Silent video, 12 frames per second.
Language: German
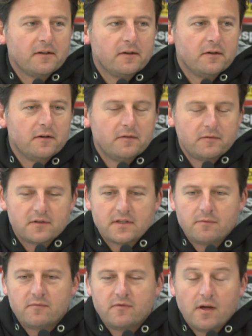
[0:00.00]
Äh, das
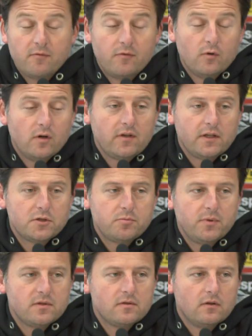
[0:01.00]
haben, wir haben vor, jedes
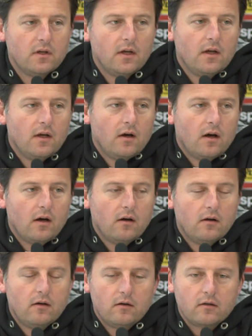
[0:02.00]
Spiel
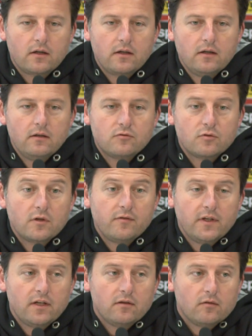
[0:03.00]
äh, zu
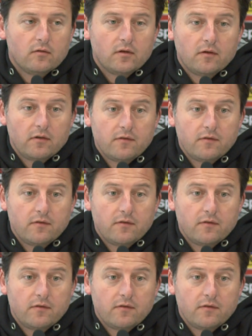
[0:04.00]
gewinnen oder